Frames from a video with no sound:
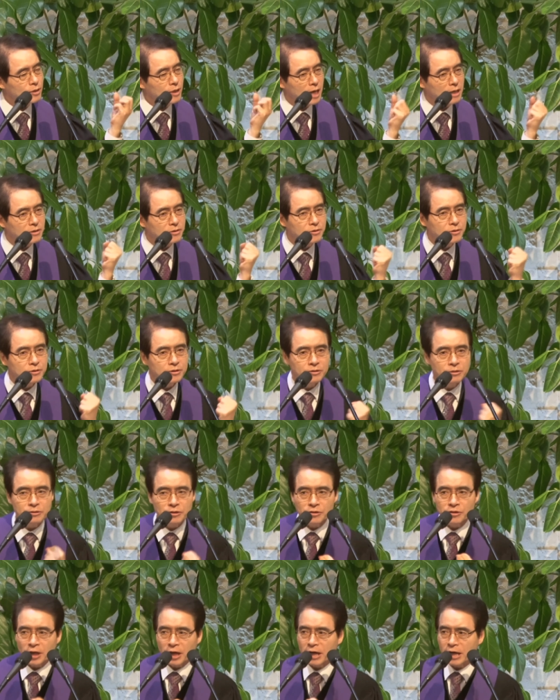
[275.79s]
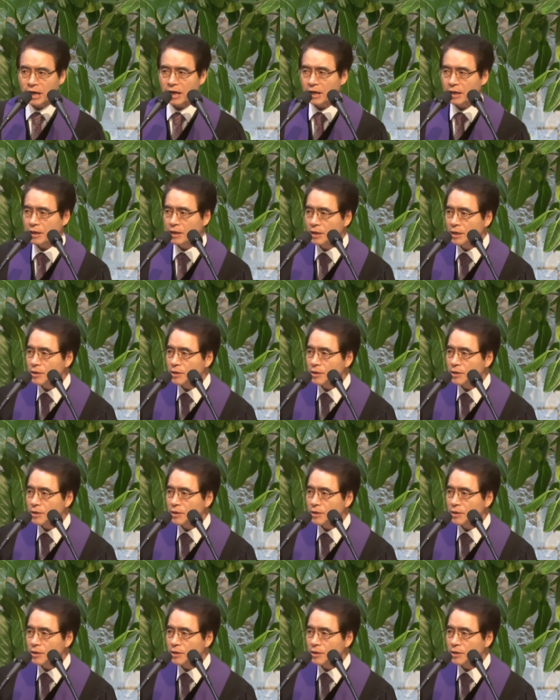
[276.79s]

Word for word: 당시 그때